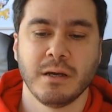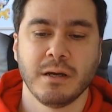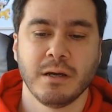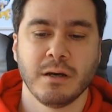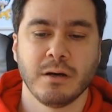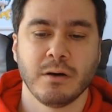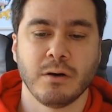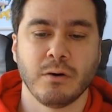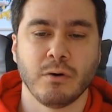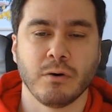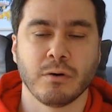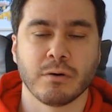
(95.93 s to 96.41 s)

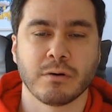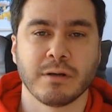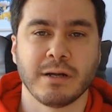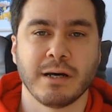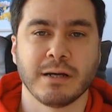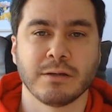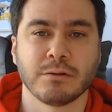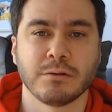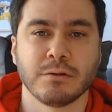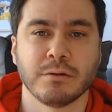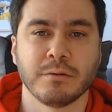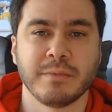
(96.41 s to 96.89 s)

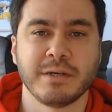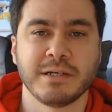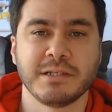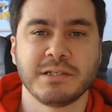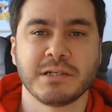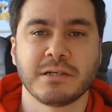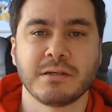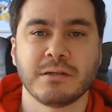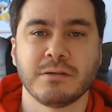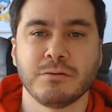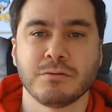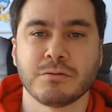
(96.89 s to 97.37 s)
Orlando
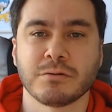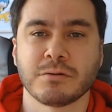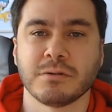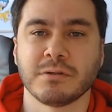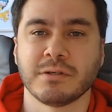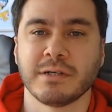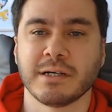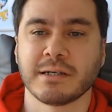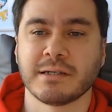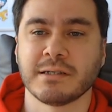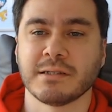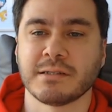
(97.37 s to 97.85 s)
Magic Houston
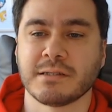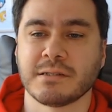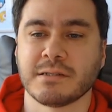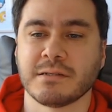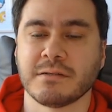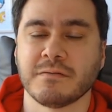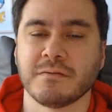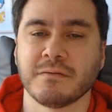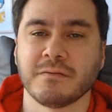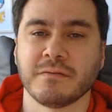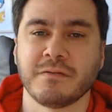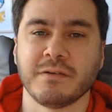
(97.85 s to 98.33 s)
Rockets
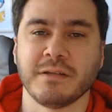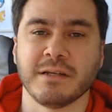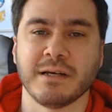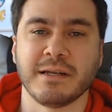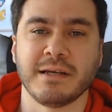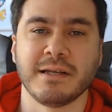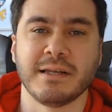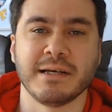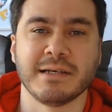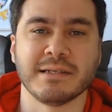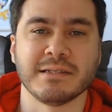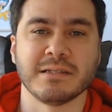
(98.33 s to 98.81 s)

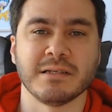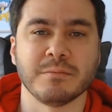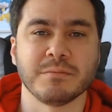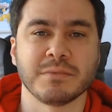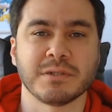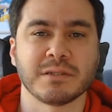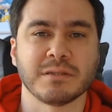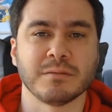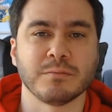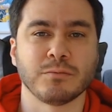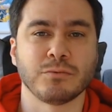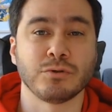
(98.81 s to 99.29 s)
finaliyle
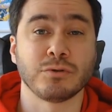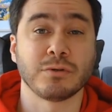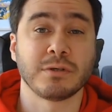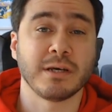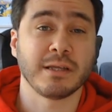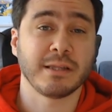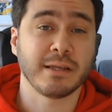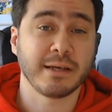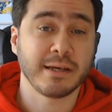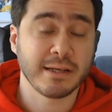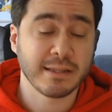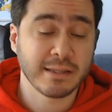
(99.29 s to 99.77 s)
izlemiştim.
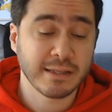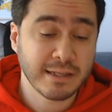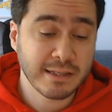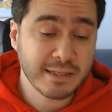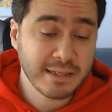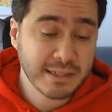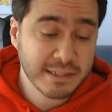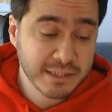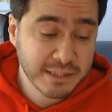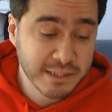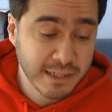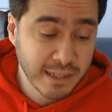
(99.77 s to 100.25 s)
Türkiye'de yayınlanan
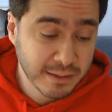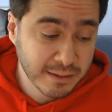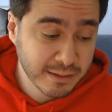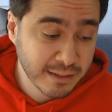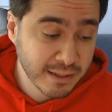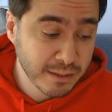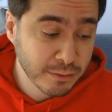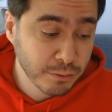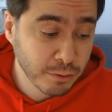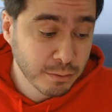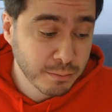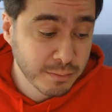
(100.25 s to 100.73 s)
ilk canlı
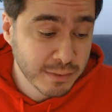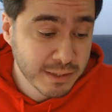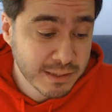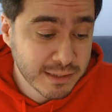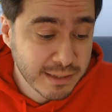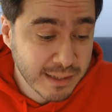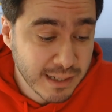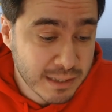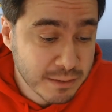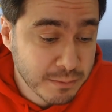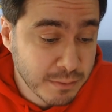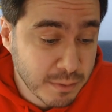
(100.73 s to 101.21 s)
yayın olması
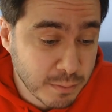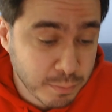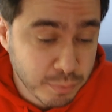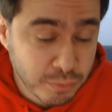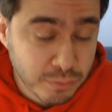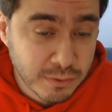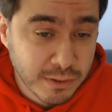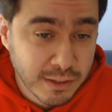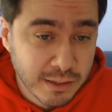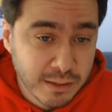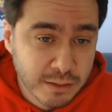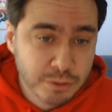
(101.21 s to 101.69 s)
lazım ama
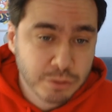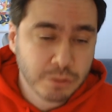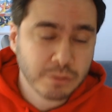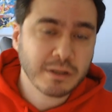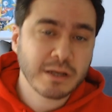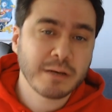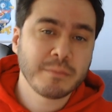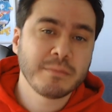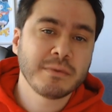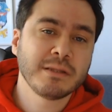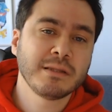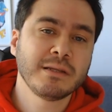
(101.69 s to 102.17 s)
bunda da çok
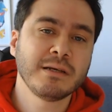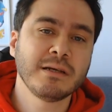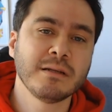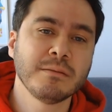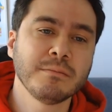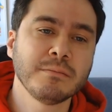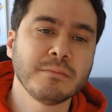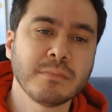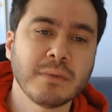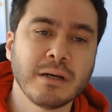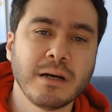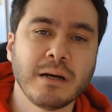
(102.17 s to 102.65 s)
emin
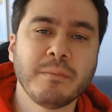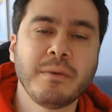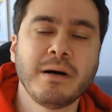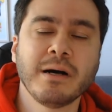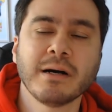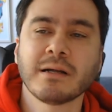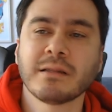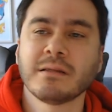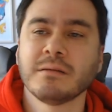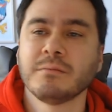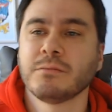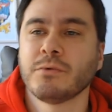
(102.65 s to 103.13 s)
değilim. Ama
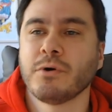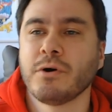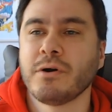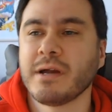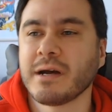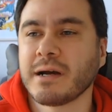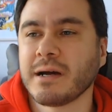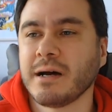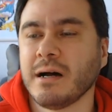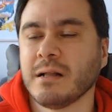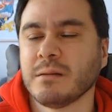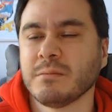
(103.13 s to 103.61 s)
aklım böyle
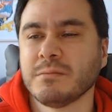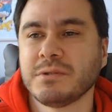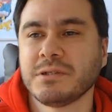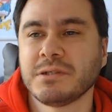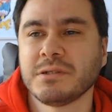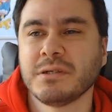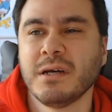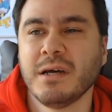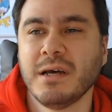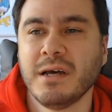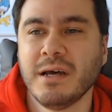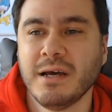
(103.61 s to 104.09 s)
kalmış.